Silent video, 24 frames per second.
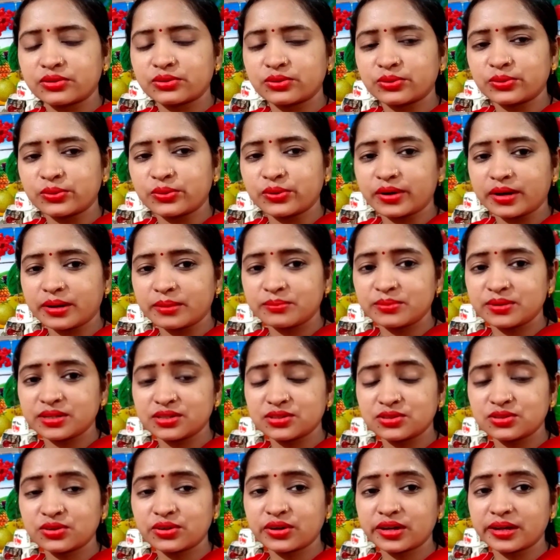तो अभी
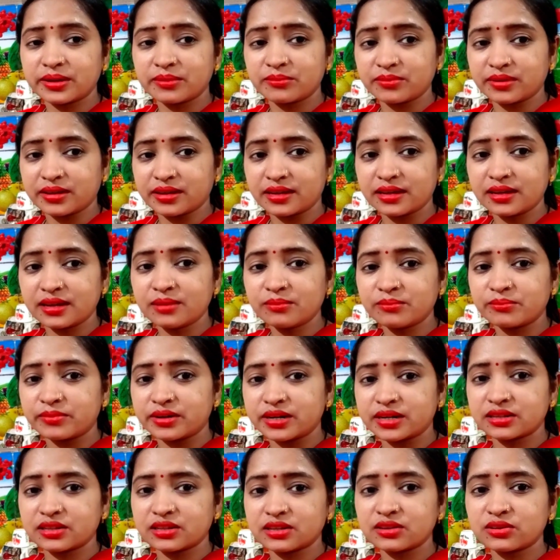जो है मैं
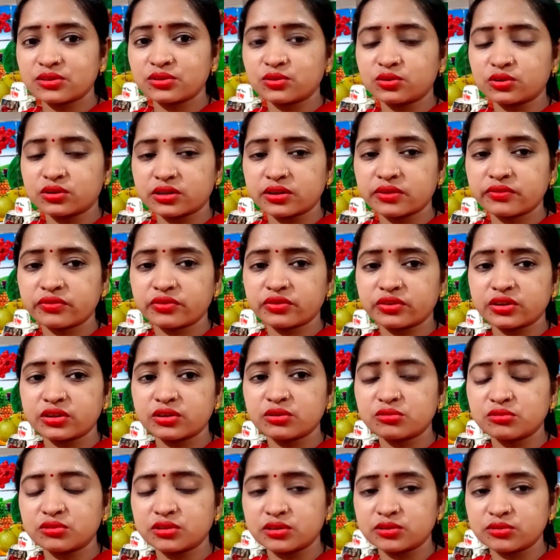बर्तन धो के फ्री
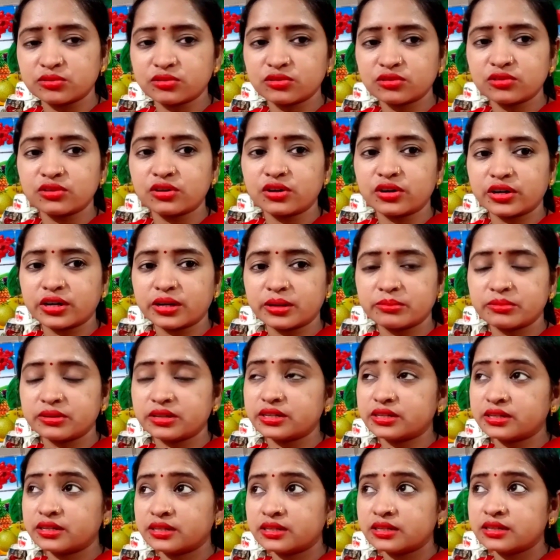हुई हूँ और
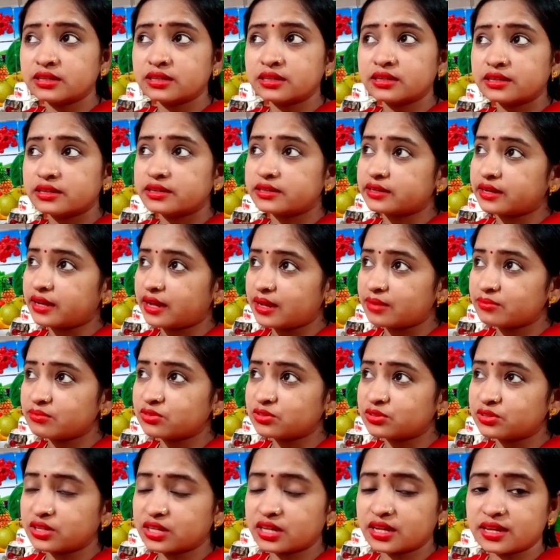अभी टाइम
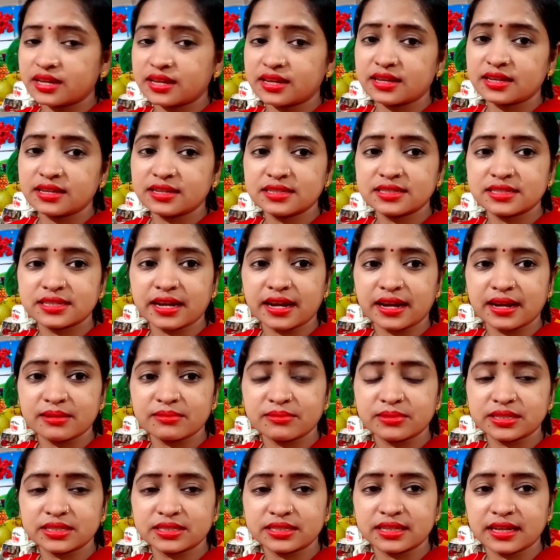हो गया है चार
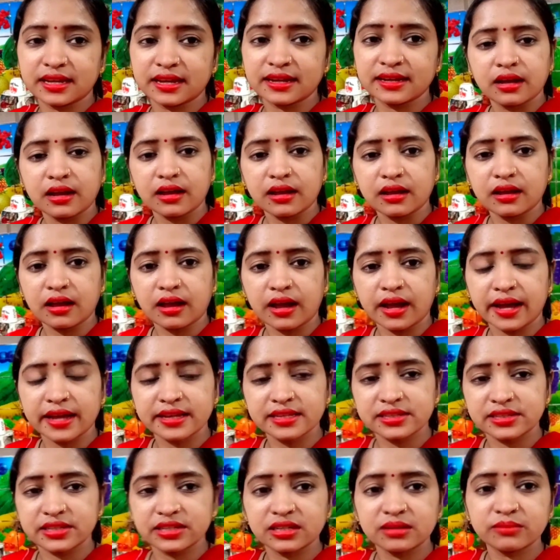बज गया है आज
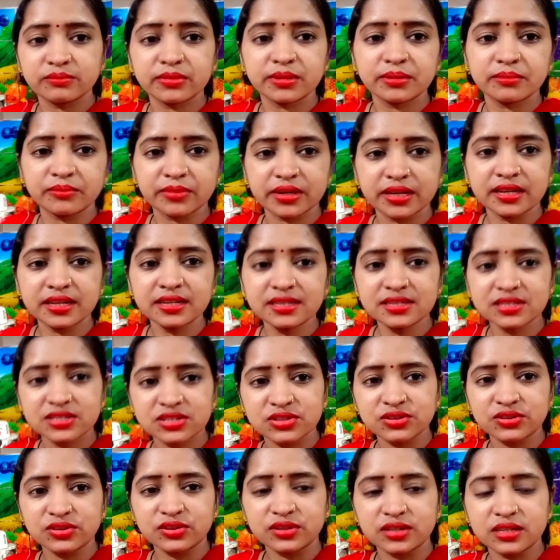दिन में मैं सो
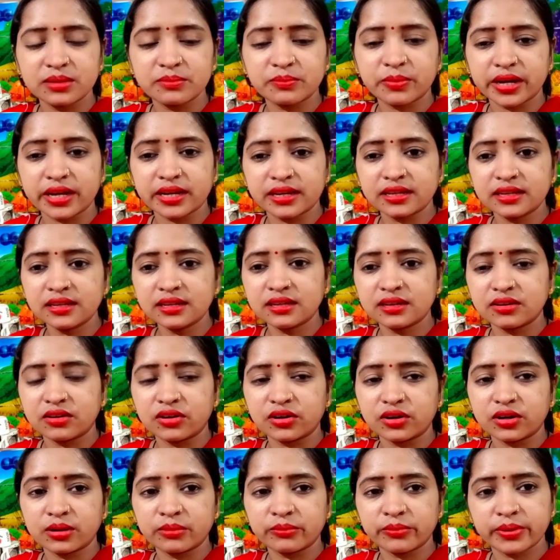नहीं पाई
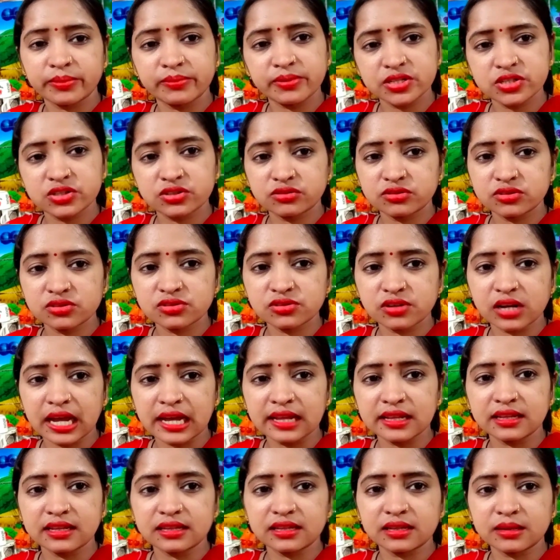और मैं बच्चों को सुला
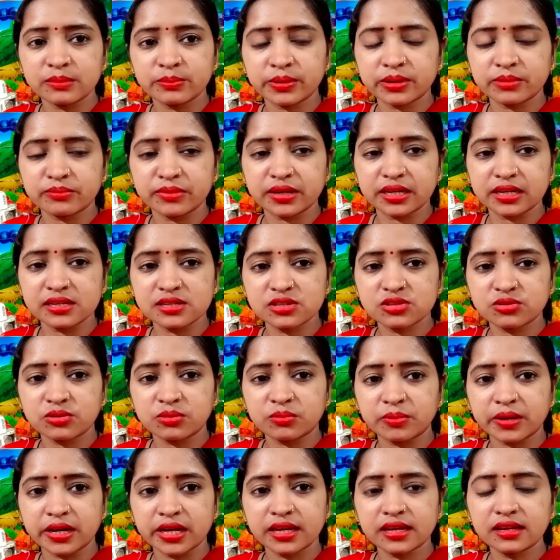दी थी पर मैं नहीं सो
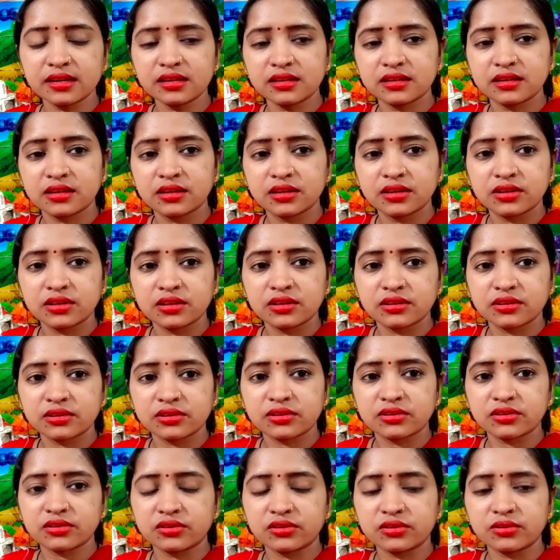पाई
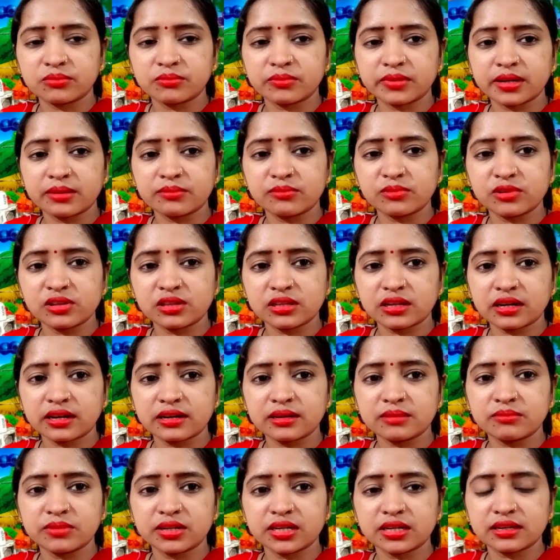तो मैं मुल्तानी
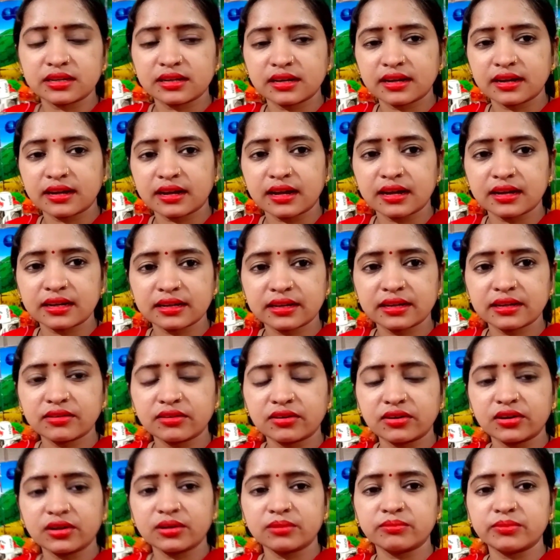मिट्टी लगा के
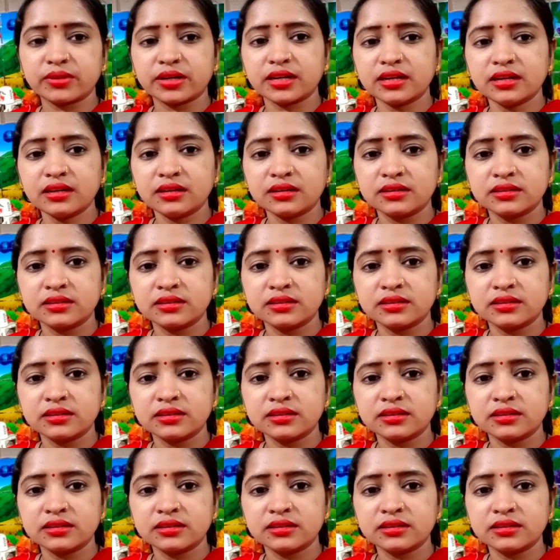और मैं